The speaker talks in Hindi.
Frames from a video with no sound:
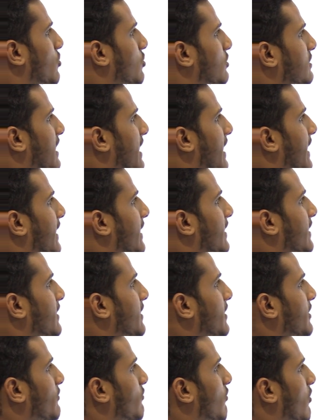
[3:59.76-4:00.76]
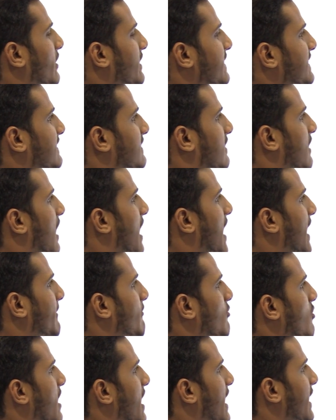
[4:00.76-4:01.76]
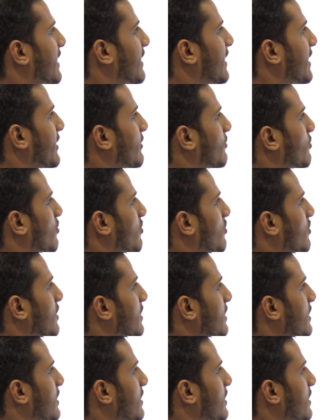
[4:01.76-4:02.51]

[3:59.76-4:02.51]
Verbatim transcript: जो होता है वो इस कार्बोहाइड्रेट को